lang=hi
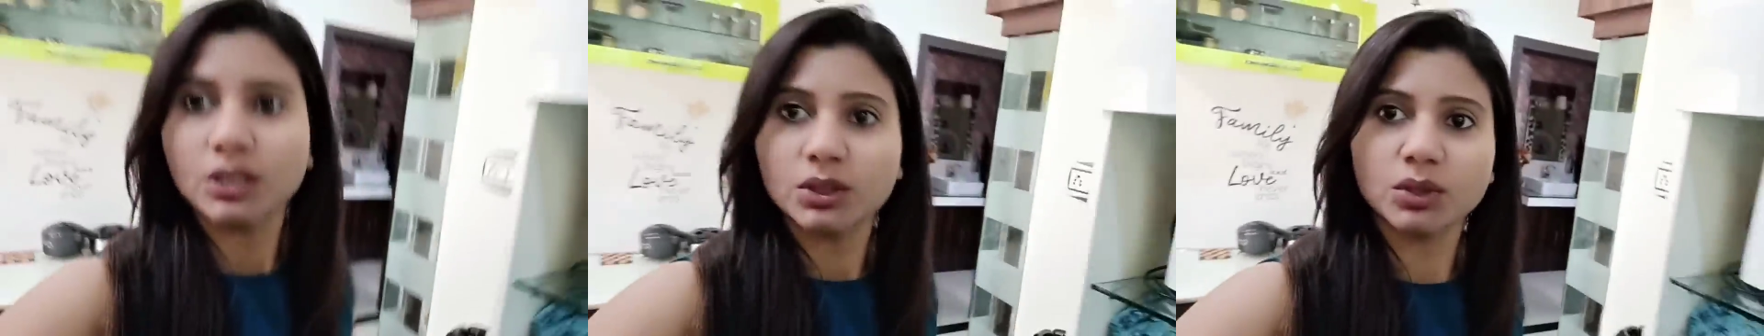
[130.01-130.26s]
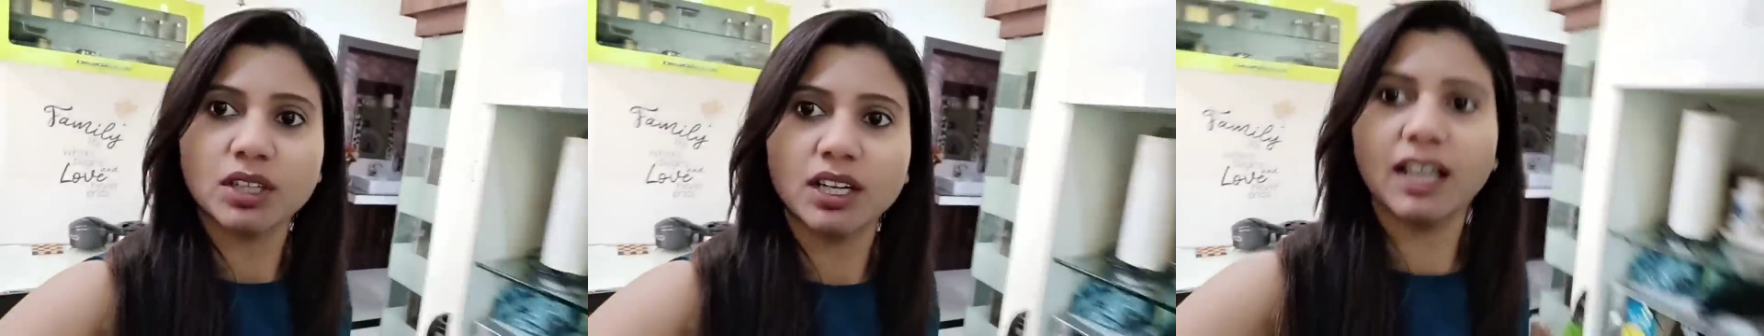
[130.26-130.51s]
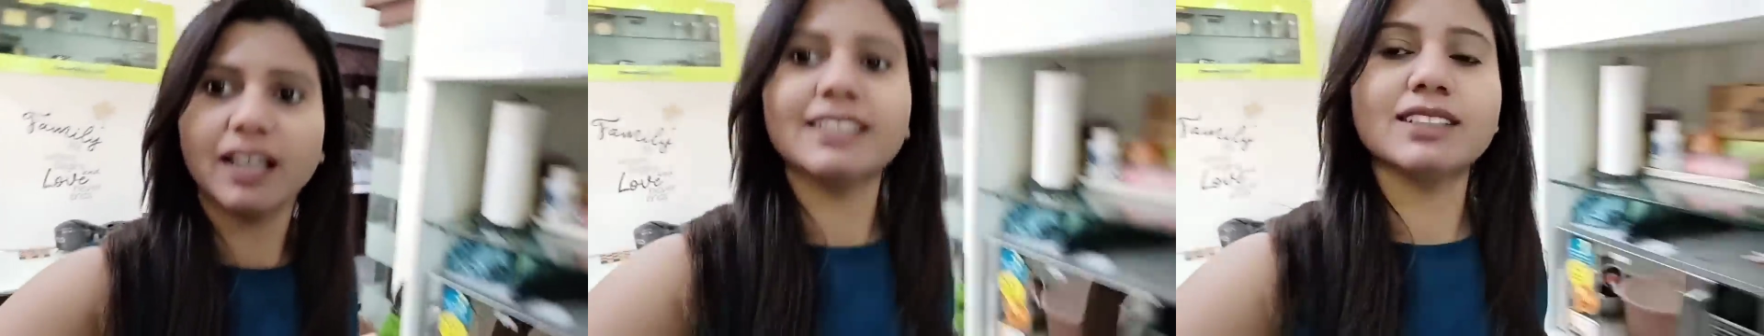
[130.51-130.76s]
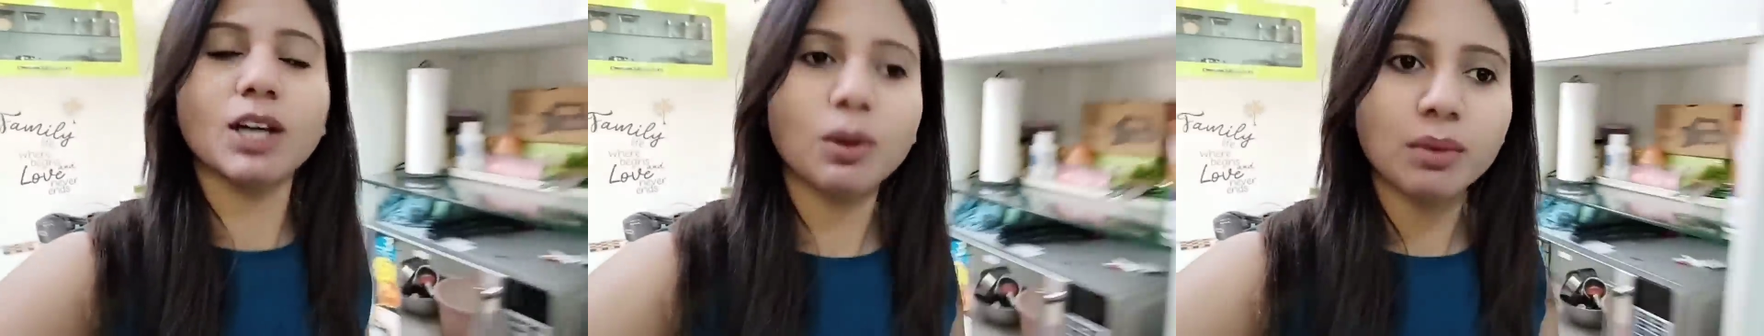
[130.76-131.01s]
सो गाइज
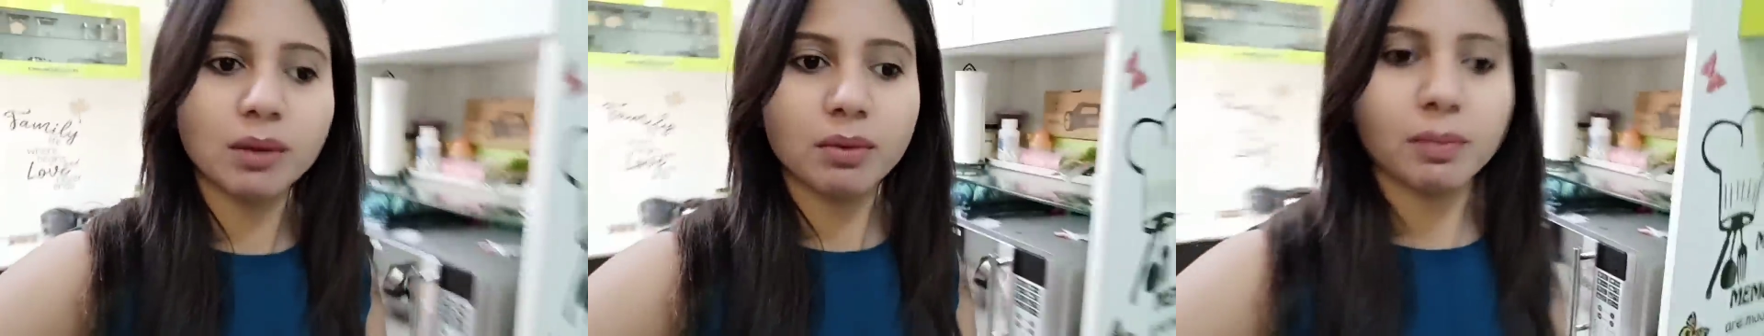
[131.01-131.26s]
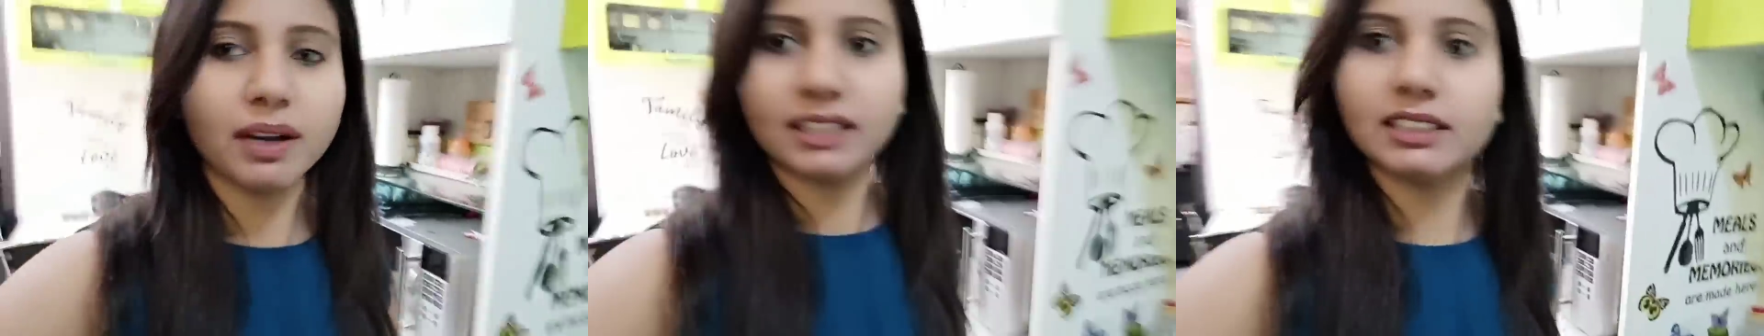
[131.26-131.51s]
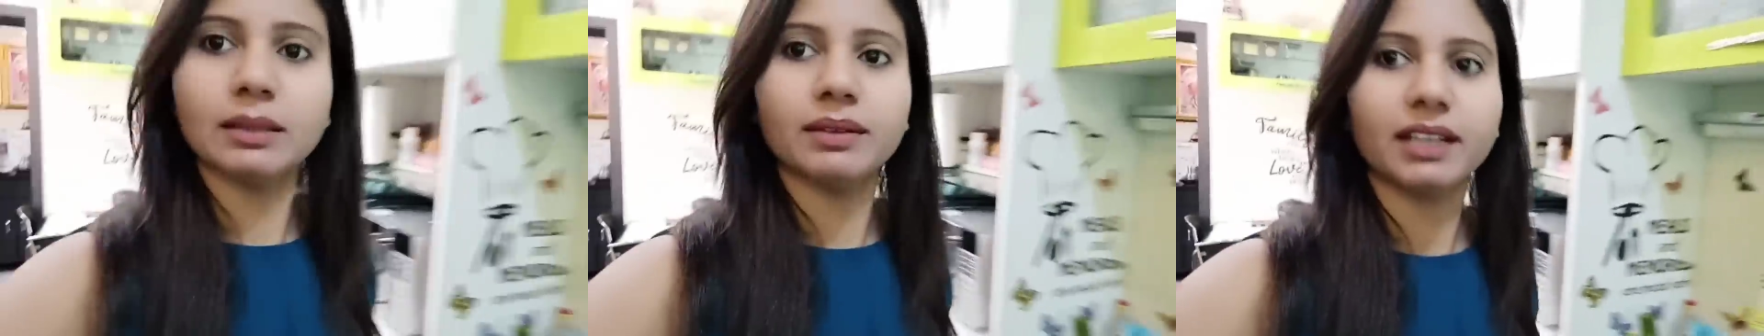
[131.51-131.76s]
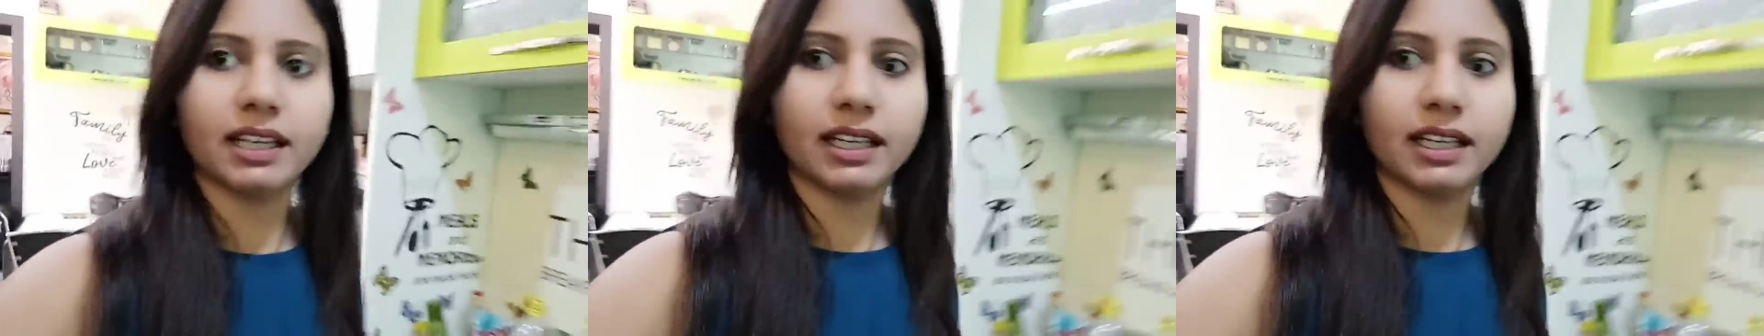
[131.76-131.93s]
अभी अभी पास्ता बनाया